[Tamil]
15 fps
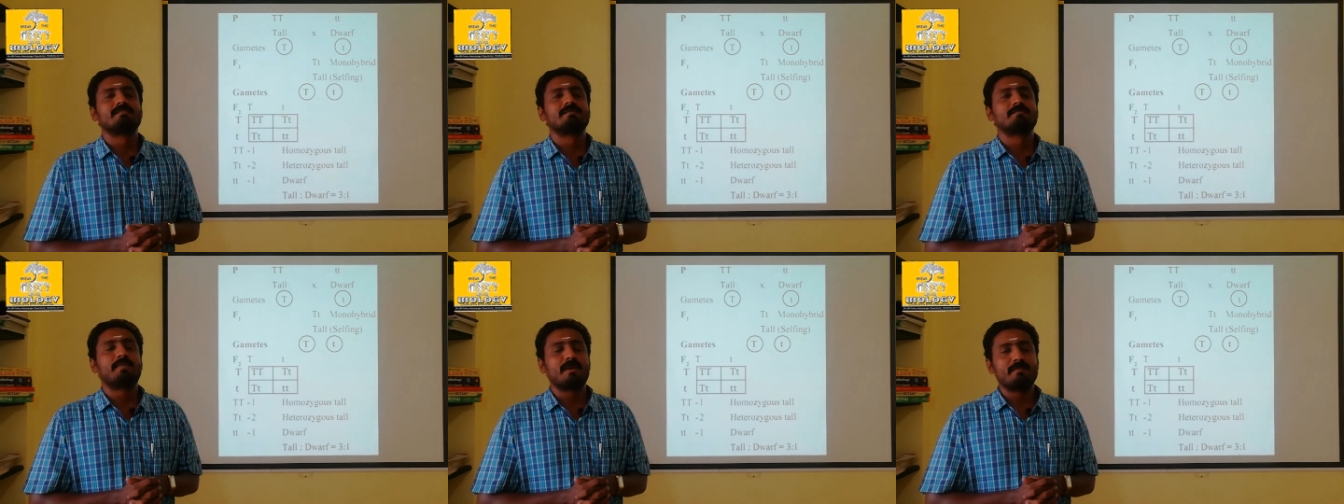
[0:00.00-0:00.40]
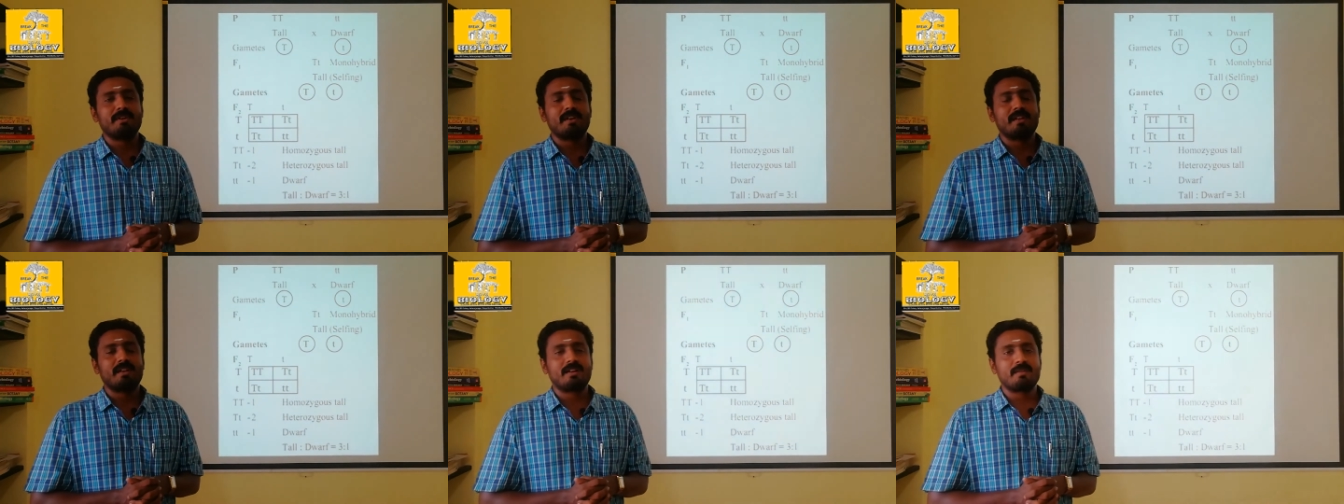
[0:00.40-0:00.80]
பண்பினை
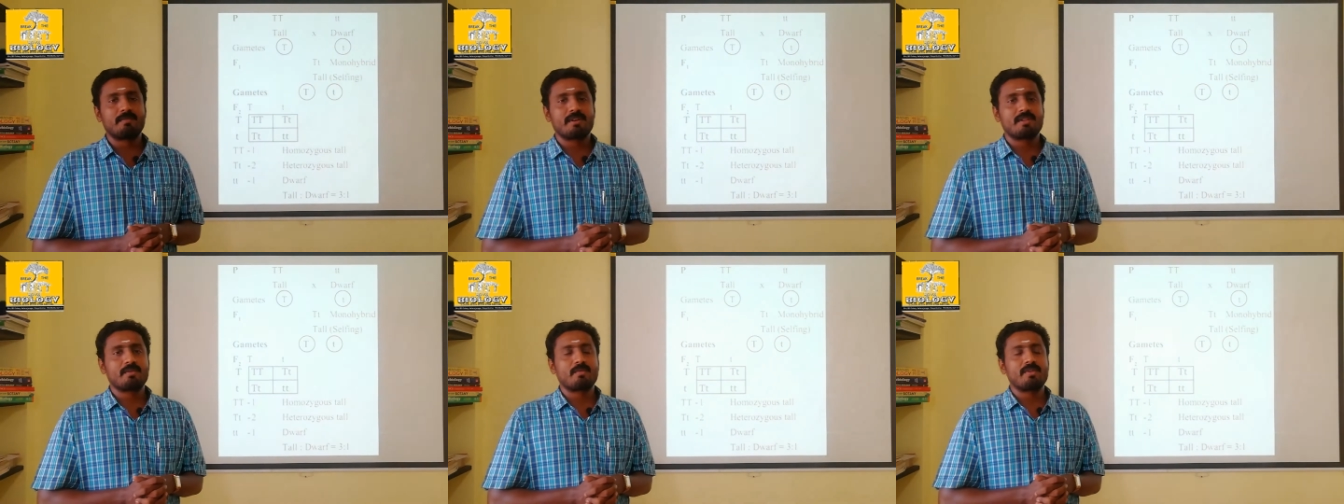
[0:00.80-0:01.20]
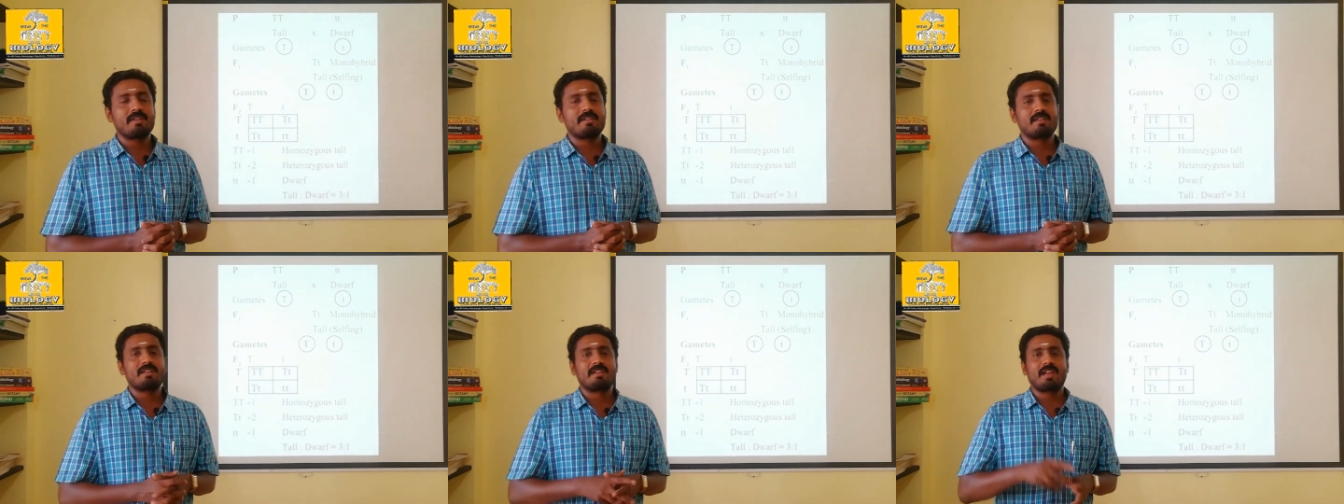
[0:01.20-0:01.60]

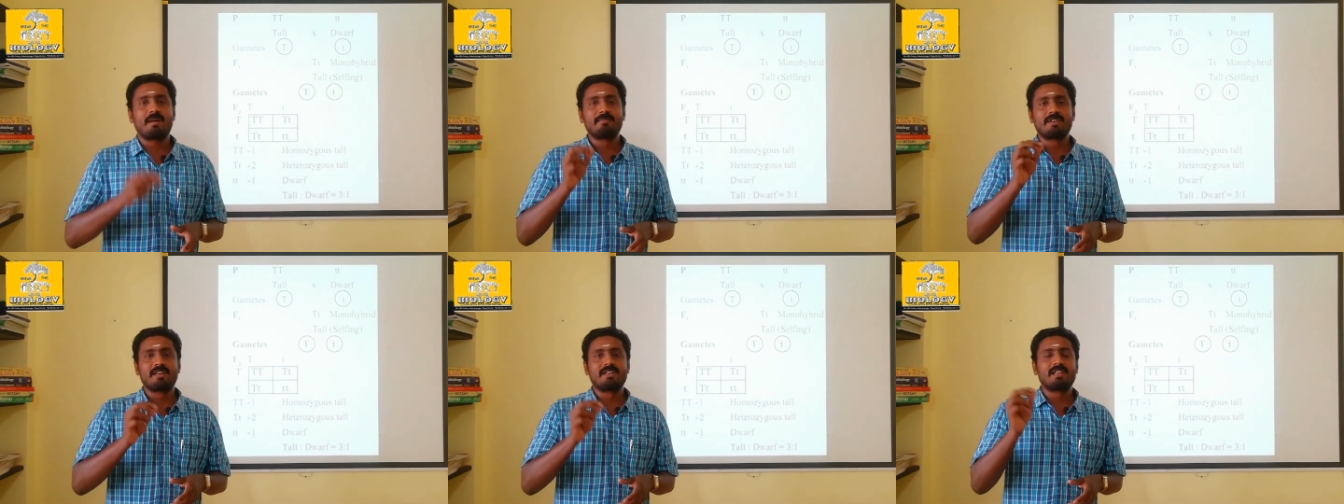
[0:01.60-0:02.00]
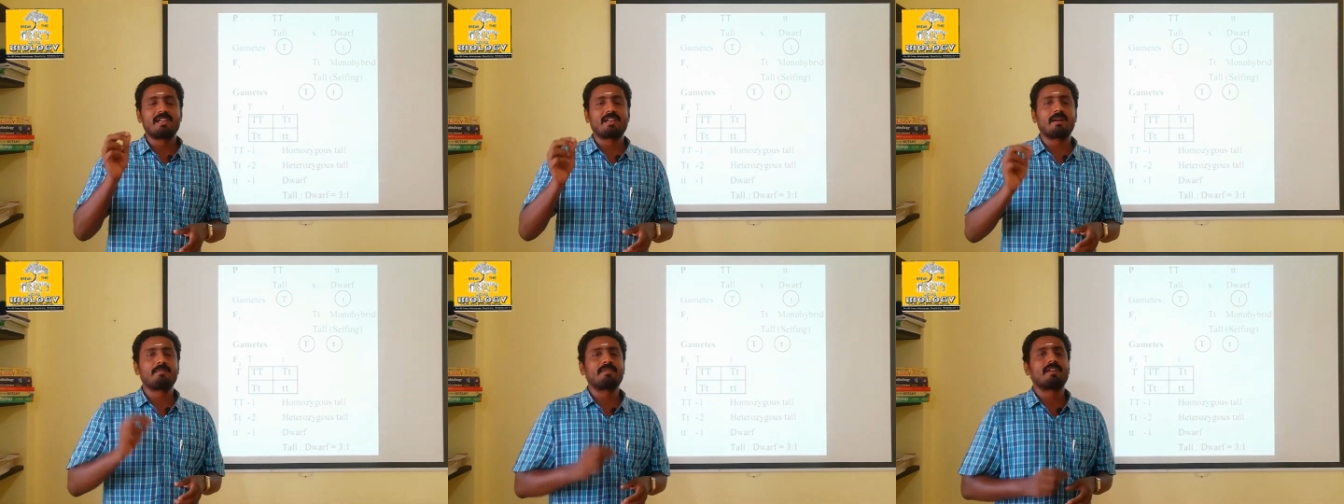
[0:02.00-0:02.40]
கட்டுப்படுத்தக்கூடியதுக்கு கேபிட்டல் டி
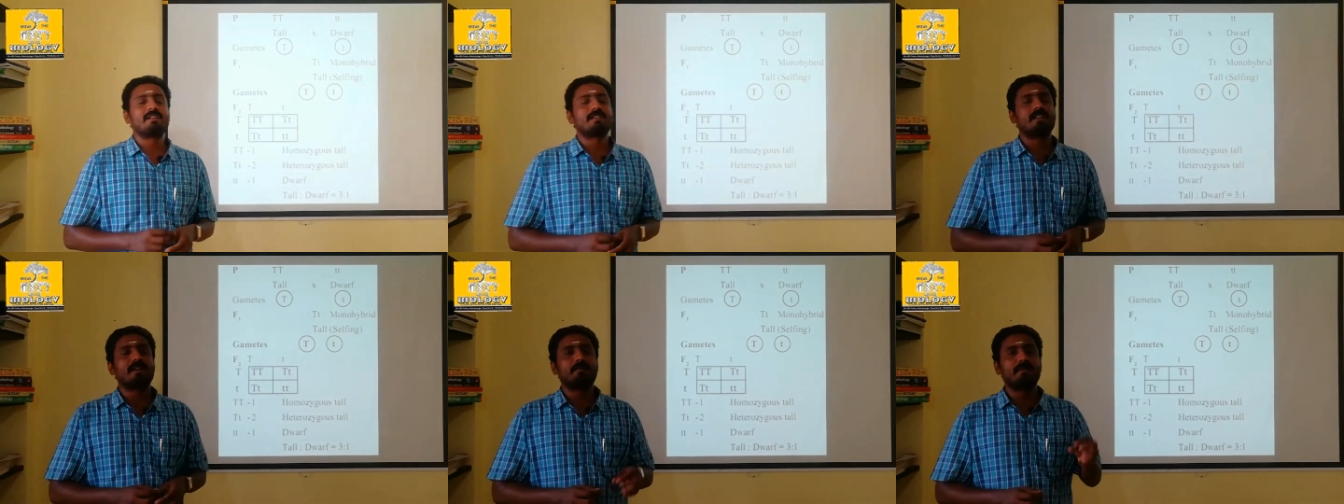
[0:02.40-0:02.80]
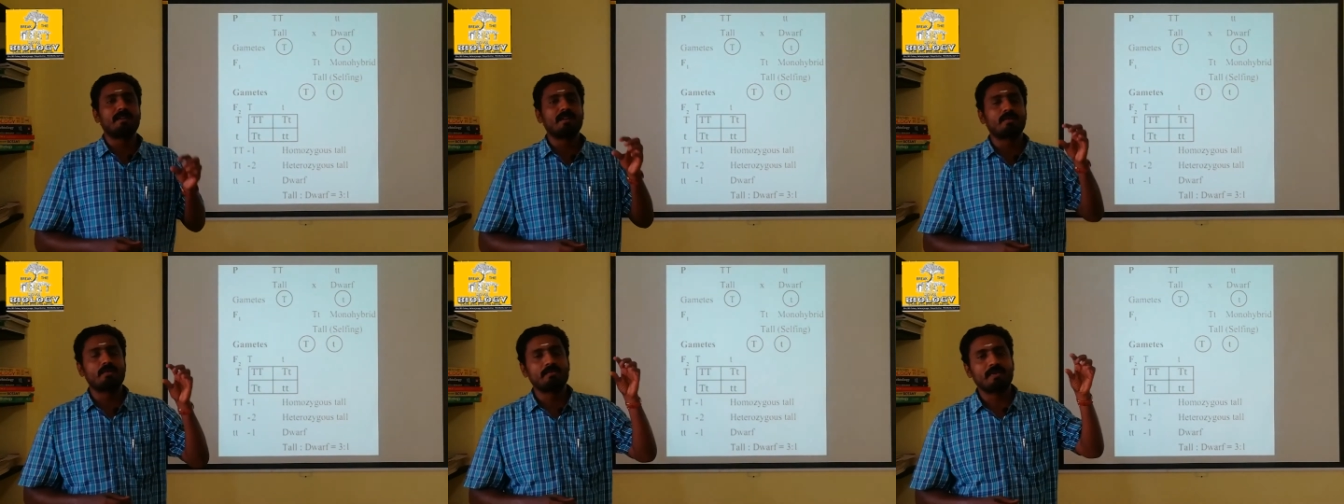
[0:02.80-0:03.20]
கேபிட்டல் டி
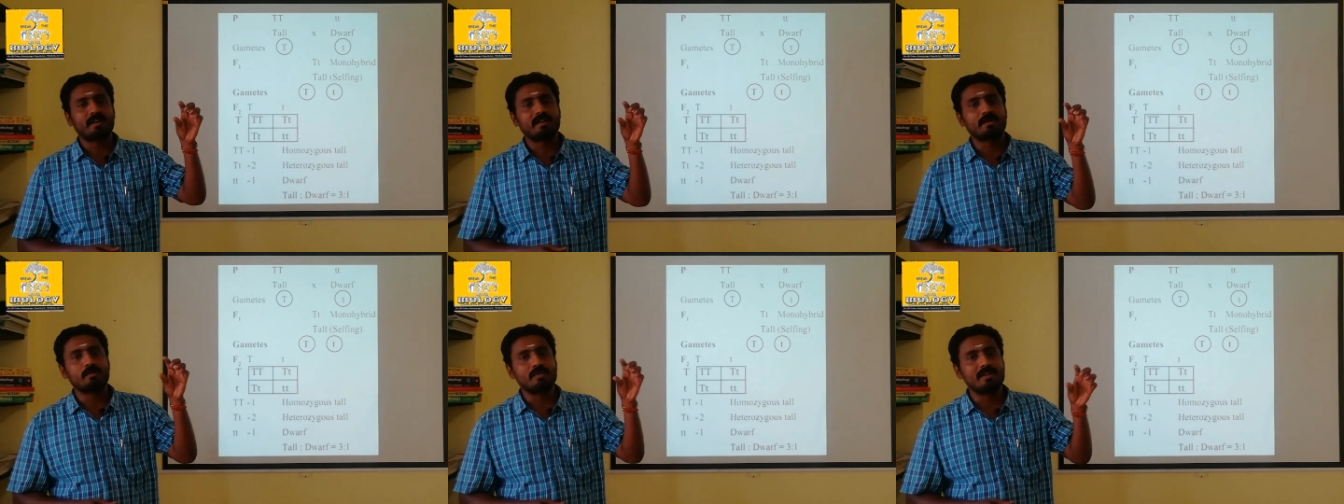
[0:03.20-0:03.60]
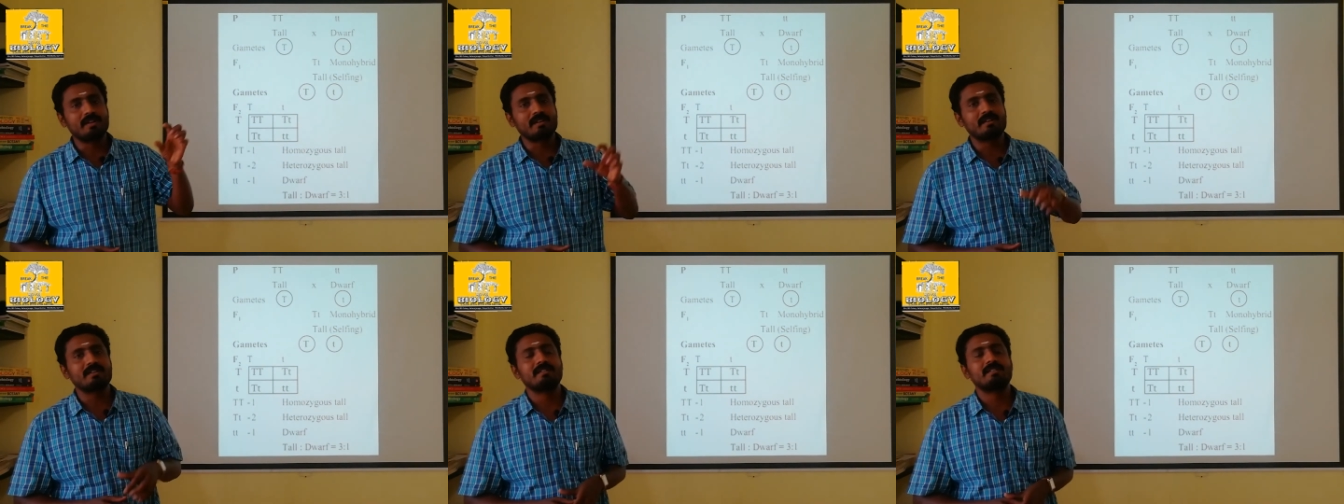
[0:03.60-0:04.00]
அப்படிங்கிற ஒரு ஃபேக்டர் உள்ளே
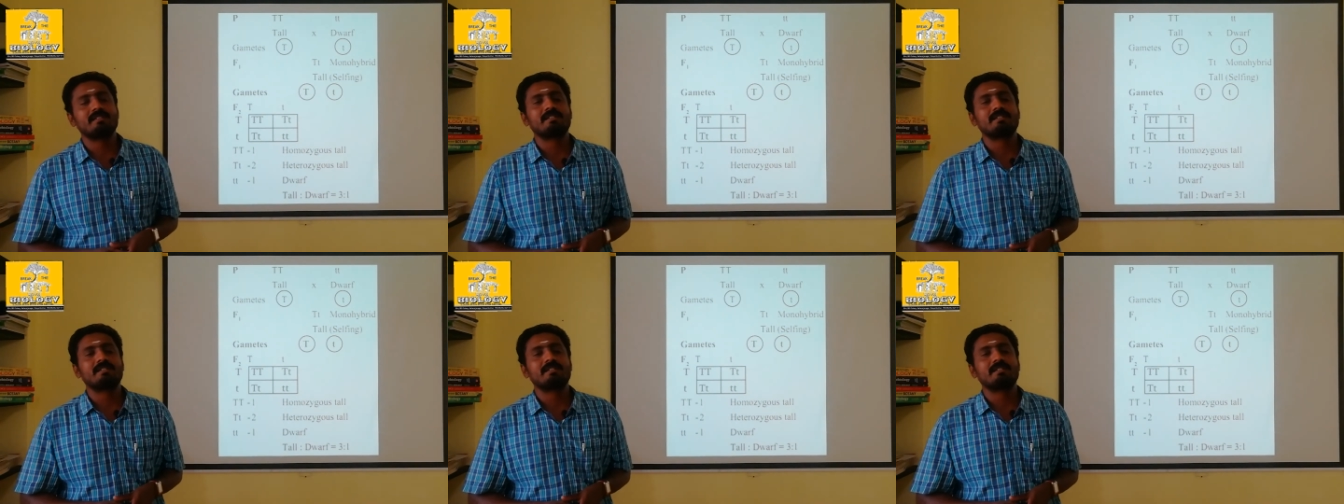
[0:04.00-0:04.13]
இருக்குது